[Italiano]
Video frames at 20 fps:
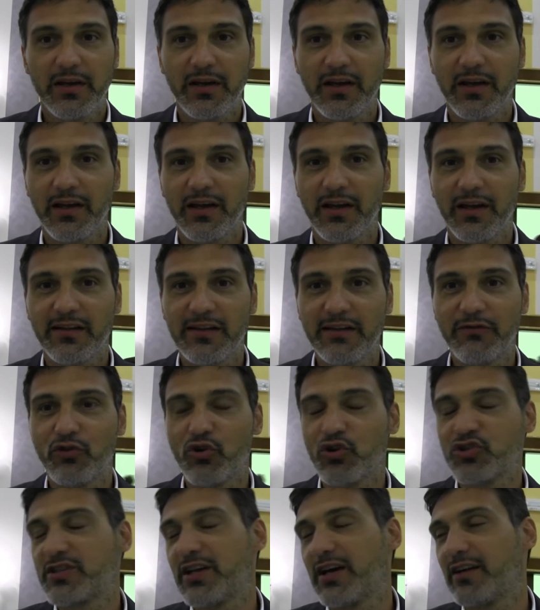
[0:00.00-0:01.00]
eh,
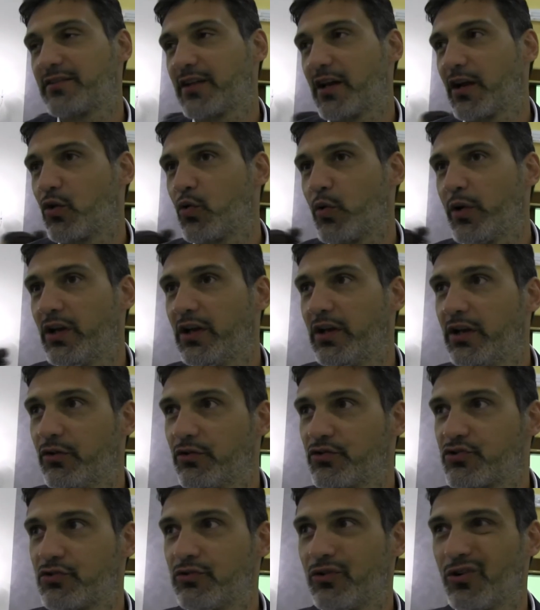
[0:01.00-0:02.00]
devono stare tranquilli,
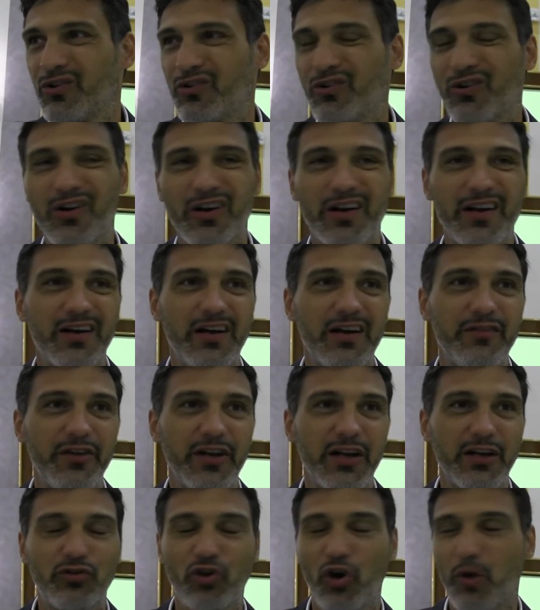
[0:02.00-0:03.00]
non,
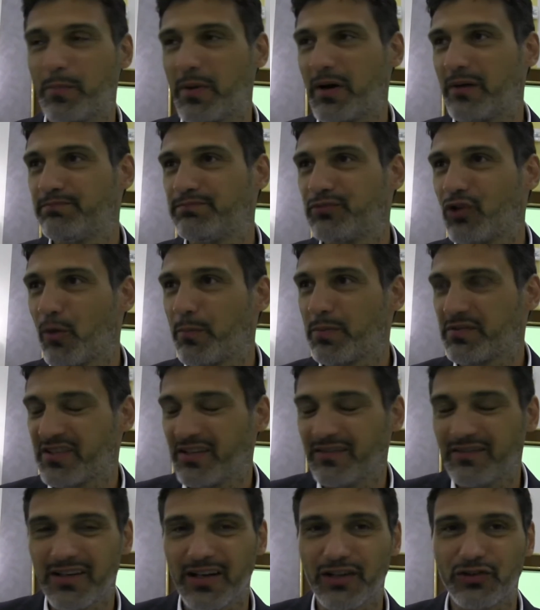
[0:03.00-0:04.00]
non troppa, troppa,
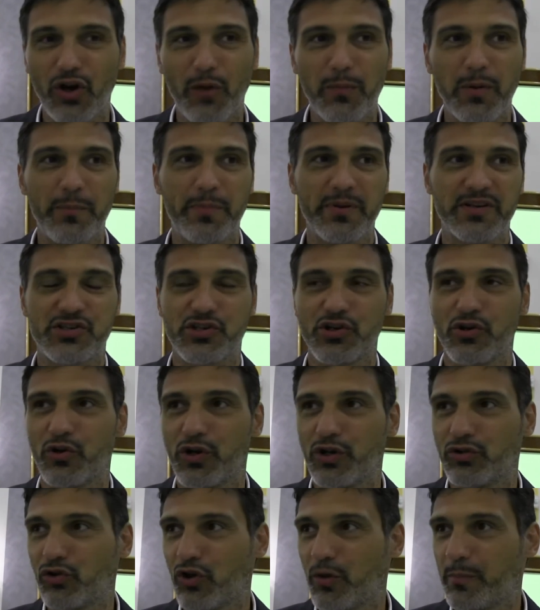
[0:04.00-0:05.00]
sentire troppa
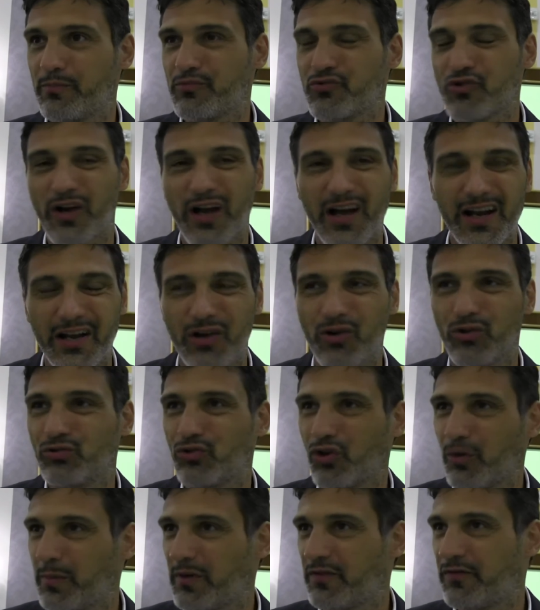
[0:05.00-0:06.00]
pressione, troppo, giocare con
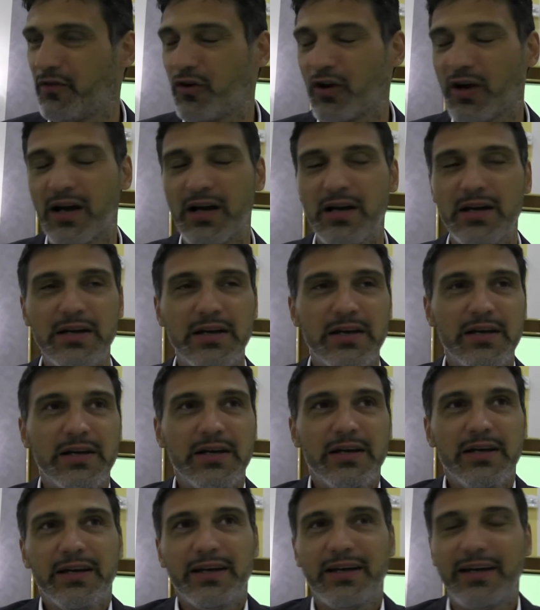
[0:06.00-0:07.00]
troppa foga.
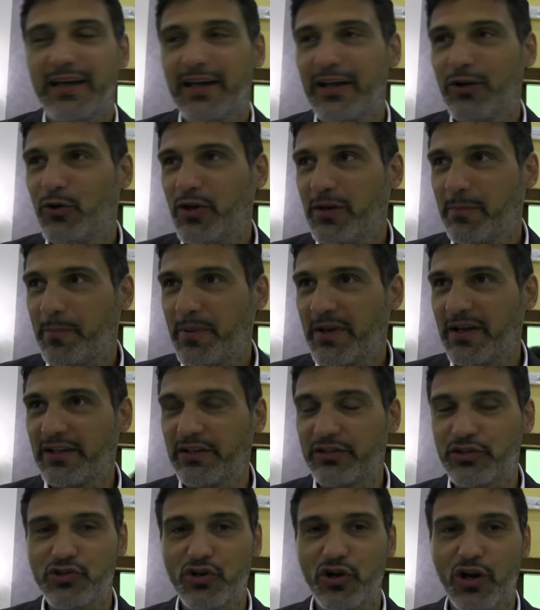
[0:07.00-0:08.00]
Eh,
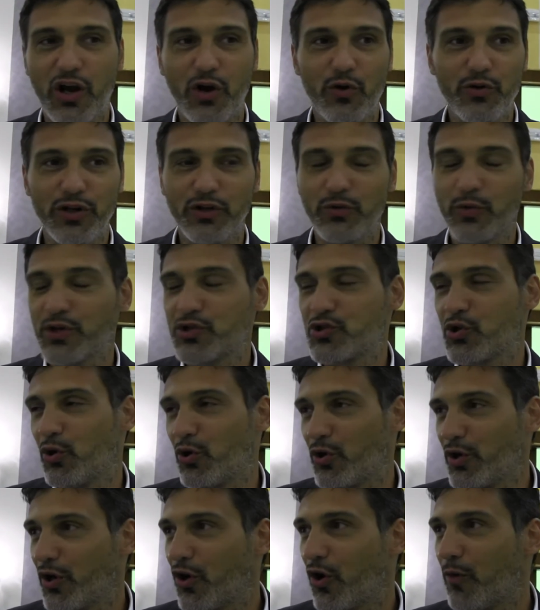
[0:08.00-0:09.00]
L'Olimpiadi si gioca ogni due
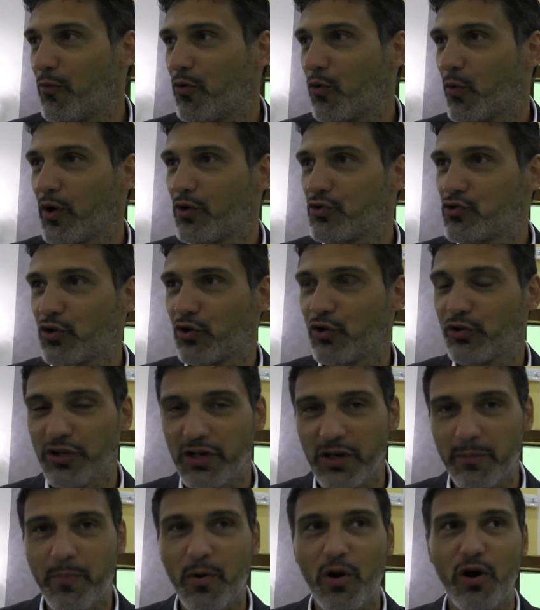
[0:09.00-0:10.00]
giorni, comunque è un giorno di
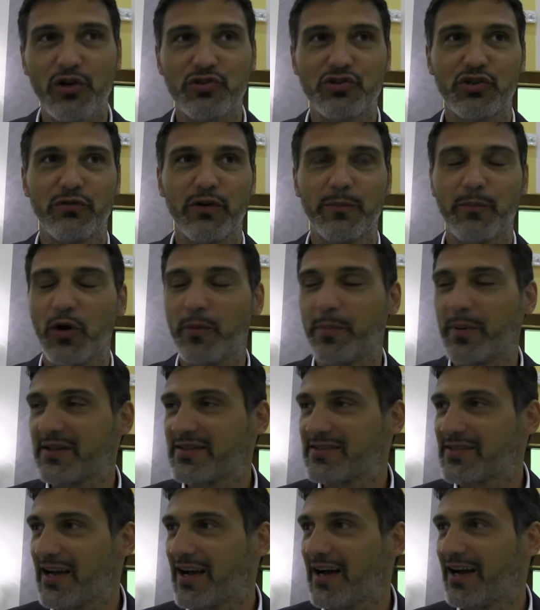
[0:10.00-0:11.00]
riposo dove puoi
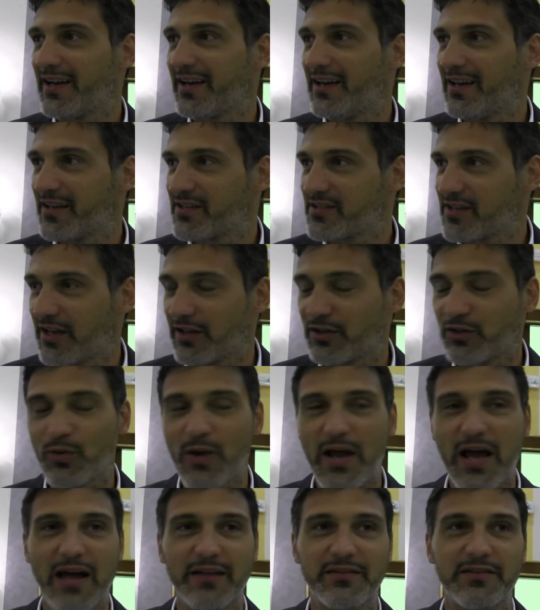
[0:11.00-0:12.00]
pensare, rilassarti
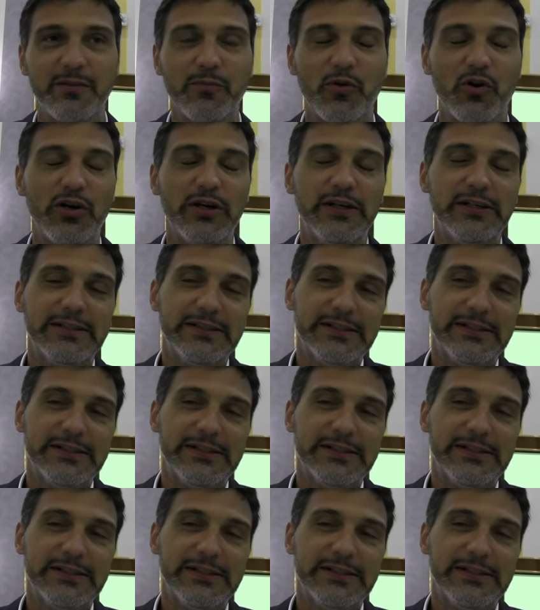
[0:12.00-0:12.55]
un attimo,